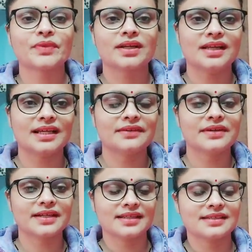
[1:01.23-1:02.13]
लहंगे
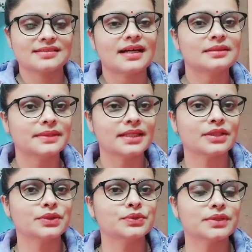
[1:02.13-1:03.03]
वगैरह के साथ
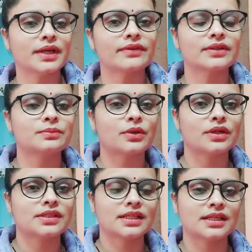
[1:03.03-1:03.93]
बताती हूँ या फिर
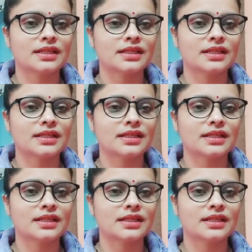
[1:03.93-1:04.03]
बहुत ज़्यादा